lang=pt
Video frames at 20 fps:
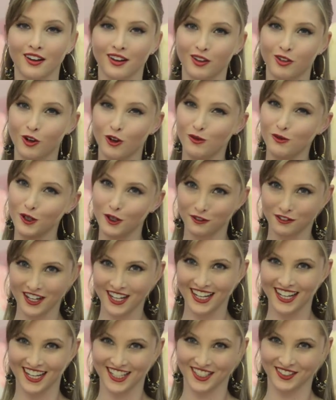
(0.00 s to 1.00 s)
Como eu
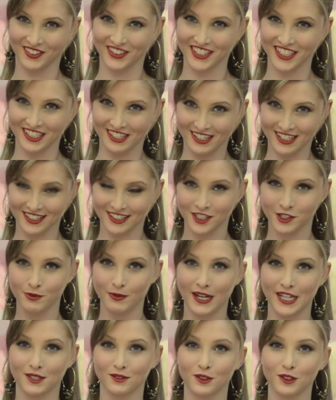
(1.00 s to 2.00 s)
falei, se você gosta de
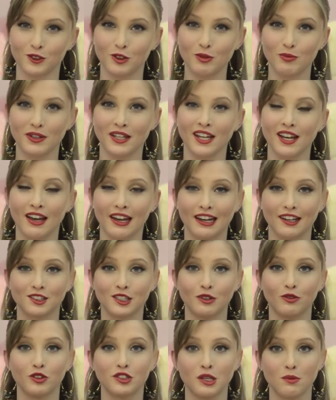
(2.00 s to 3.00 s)
mais volume, é
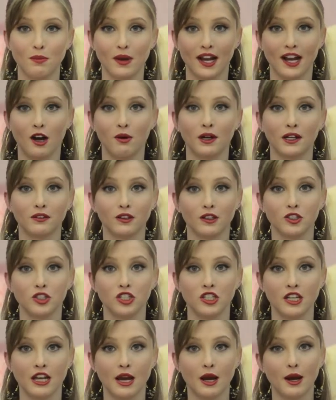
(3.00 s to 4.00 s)
só você pegar uma
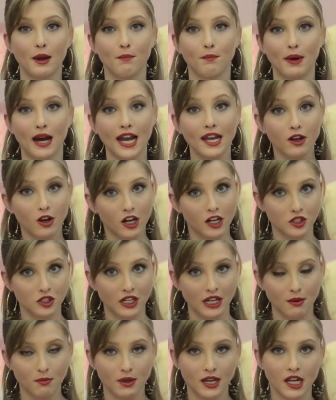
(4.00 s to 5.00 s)
quantia maior de
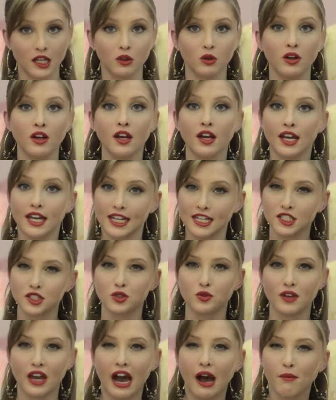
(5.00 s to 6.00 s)
cabelo e
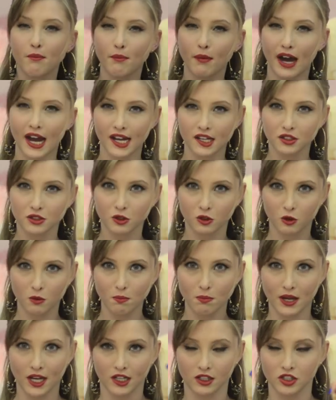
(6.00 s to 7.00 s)
desfiar mais com o
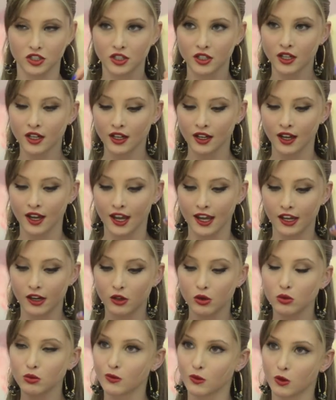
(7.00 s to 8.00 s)
pente.
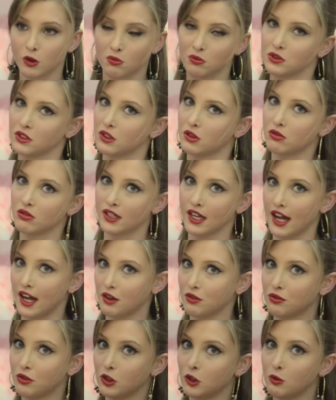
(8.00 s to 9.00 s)
Eu, como não
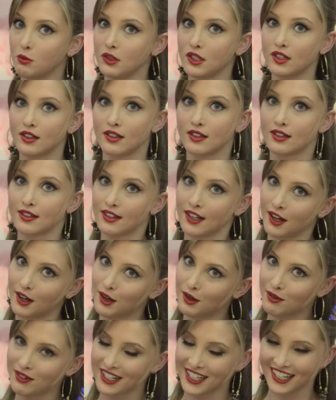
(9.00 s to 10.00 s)
quero um volume
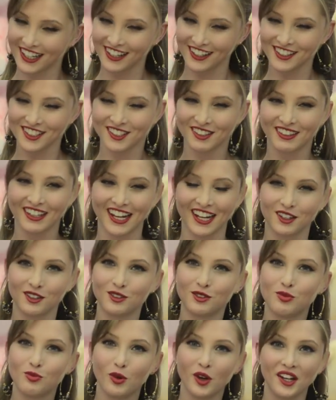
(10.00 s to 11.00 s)
tão grande, não quero
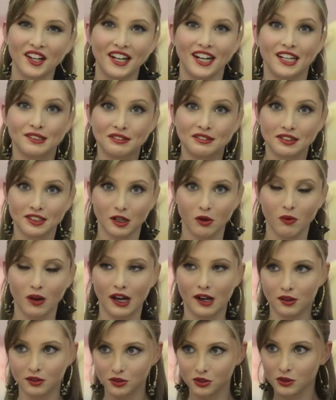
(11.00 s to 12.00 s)
um moicano tão
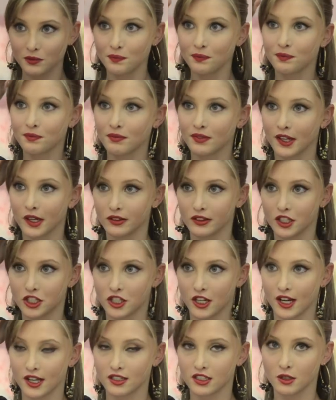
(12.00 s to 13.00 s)
alto, eu
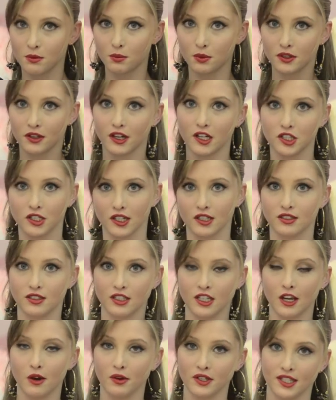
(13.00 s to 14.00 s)
deixei assim porque eu acho que
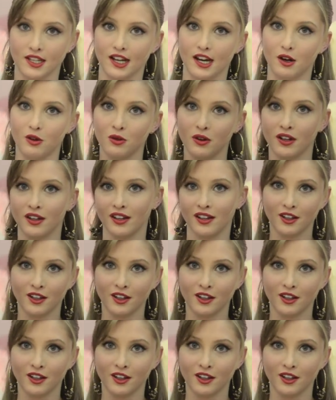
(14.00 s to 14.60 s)
assim é o ideal